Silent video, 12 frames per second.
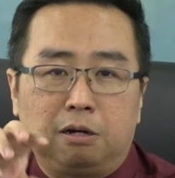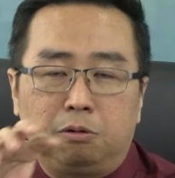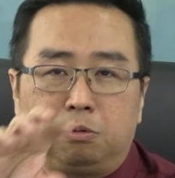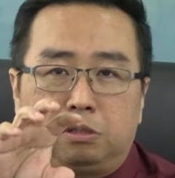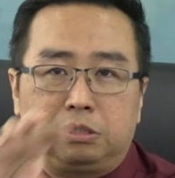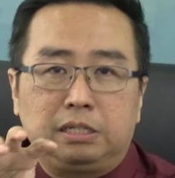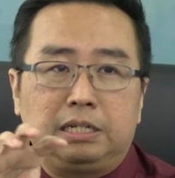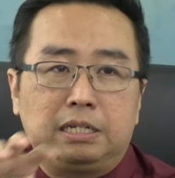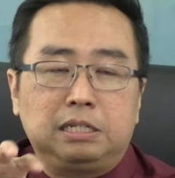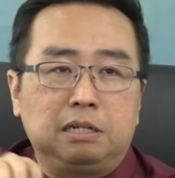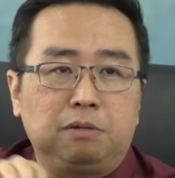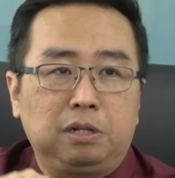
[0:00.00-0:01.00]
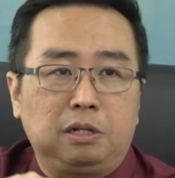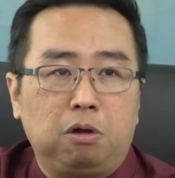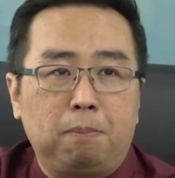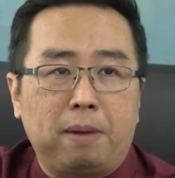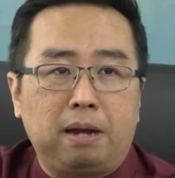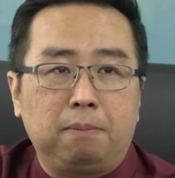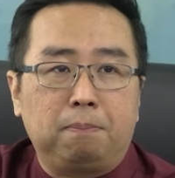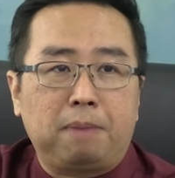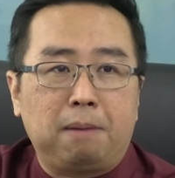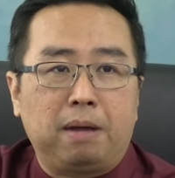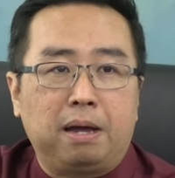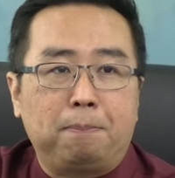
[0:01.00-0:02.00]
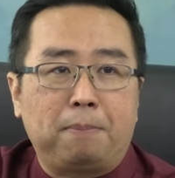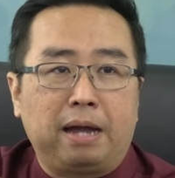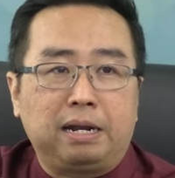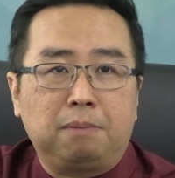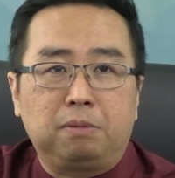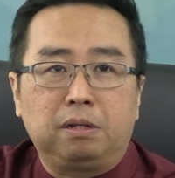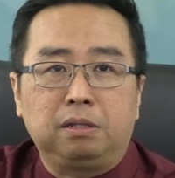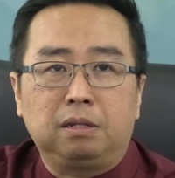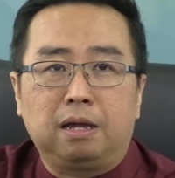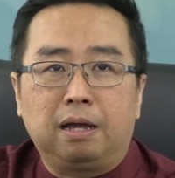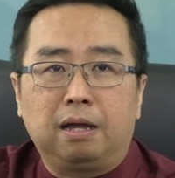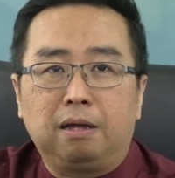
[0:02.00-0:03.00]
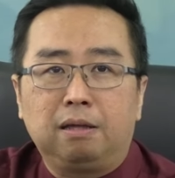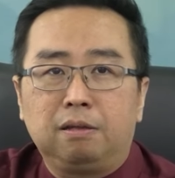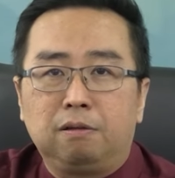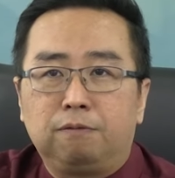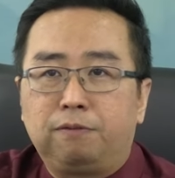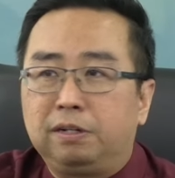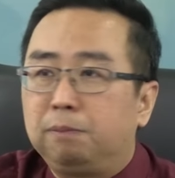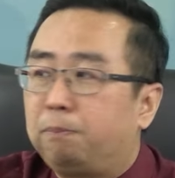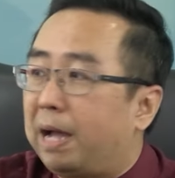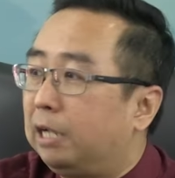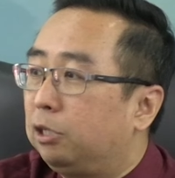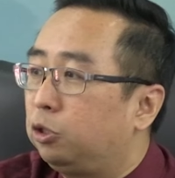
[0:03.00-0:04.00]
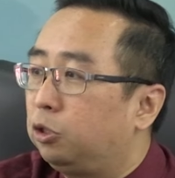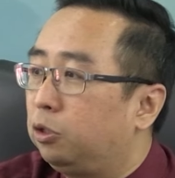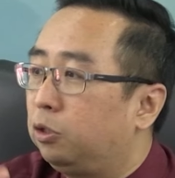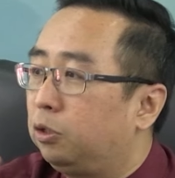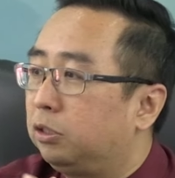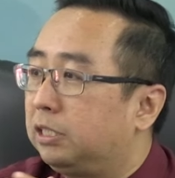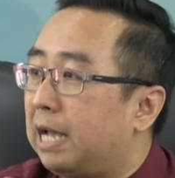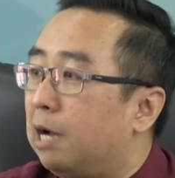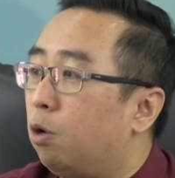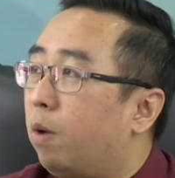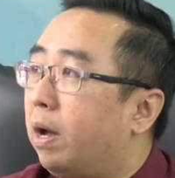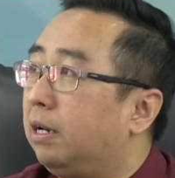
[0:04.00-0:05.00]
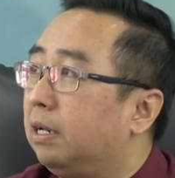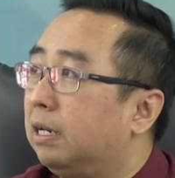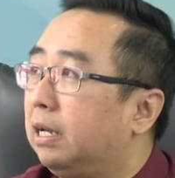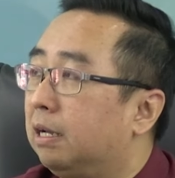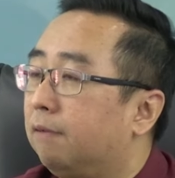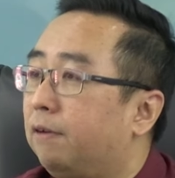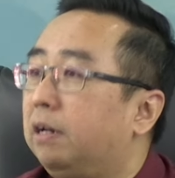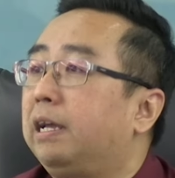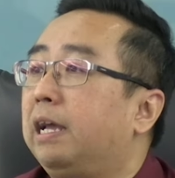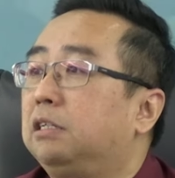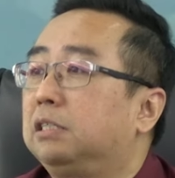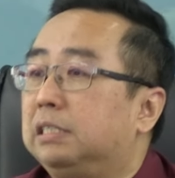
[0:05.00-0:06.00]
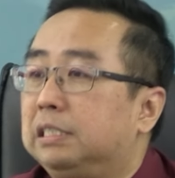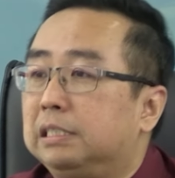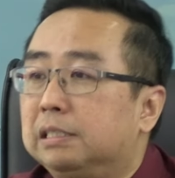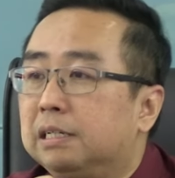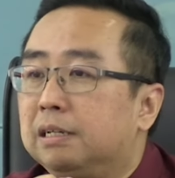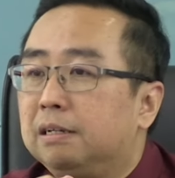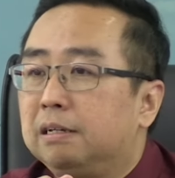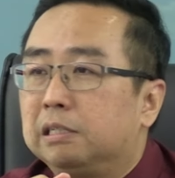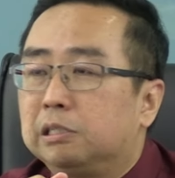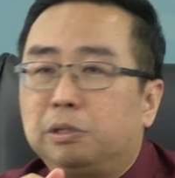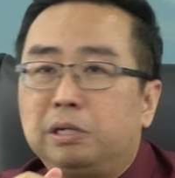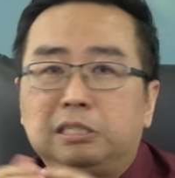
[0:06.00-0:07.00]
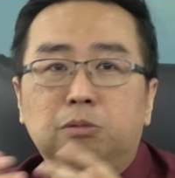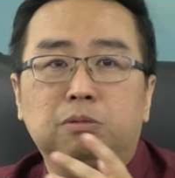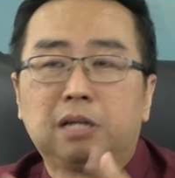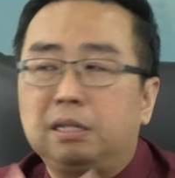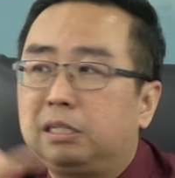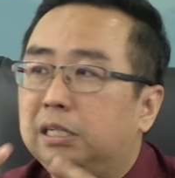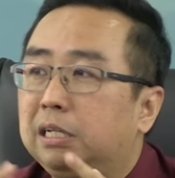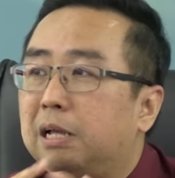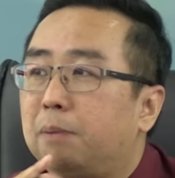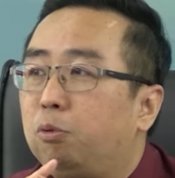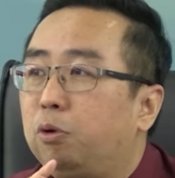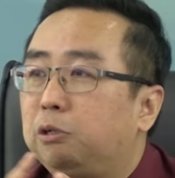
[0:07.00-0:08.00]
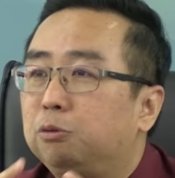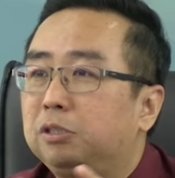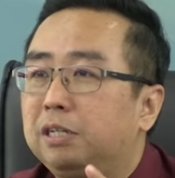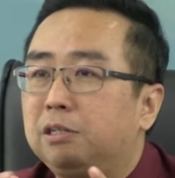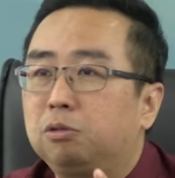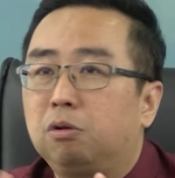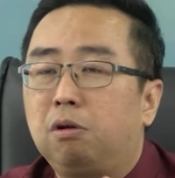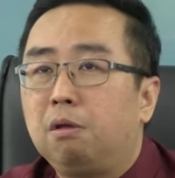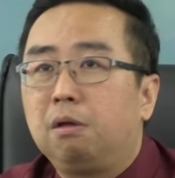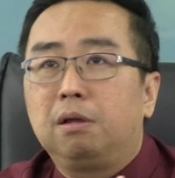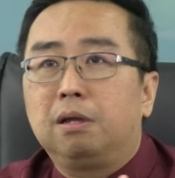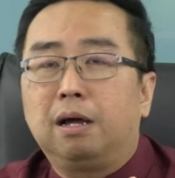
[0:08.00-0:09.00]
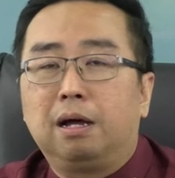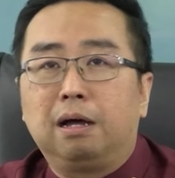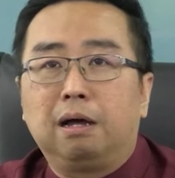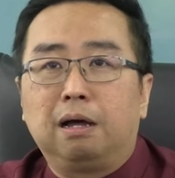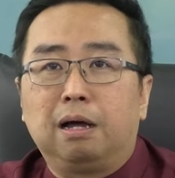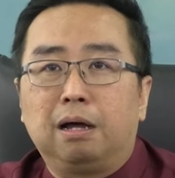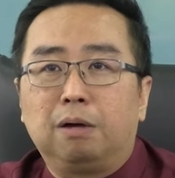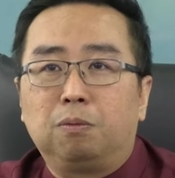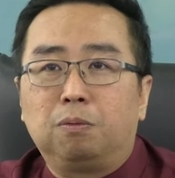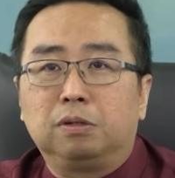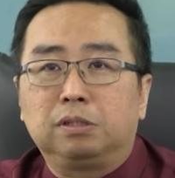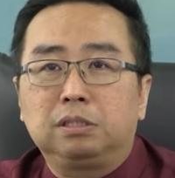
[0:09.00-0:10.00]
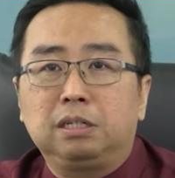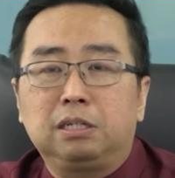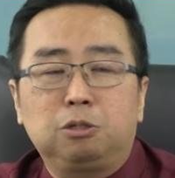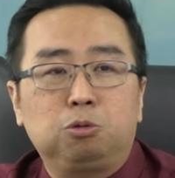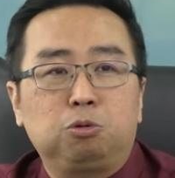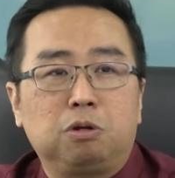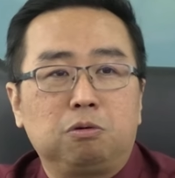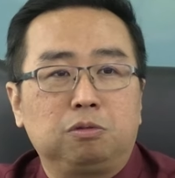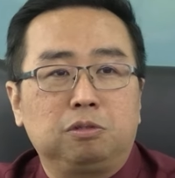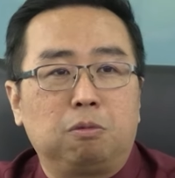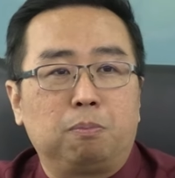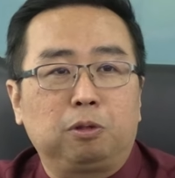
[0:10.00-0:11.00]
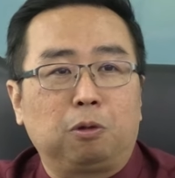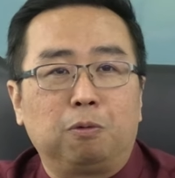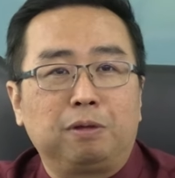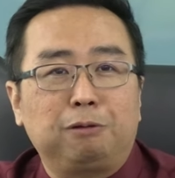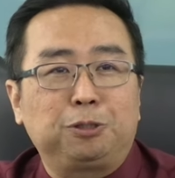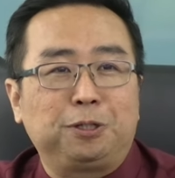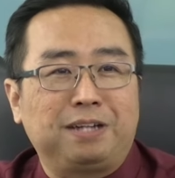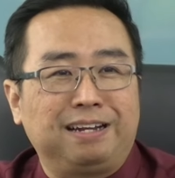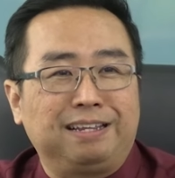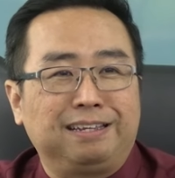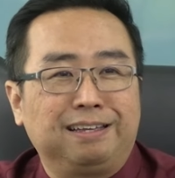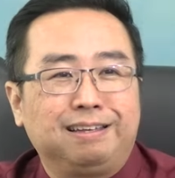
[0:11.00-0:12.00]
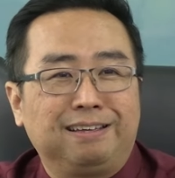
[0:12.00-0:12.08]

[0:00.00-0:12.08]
然后这一个新的 window 会帮帮忙把他们啊分派去相关的那个 funding agency，所以就它第一它不会出现说啊，我是一个初创公司我不懂要去哪里。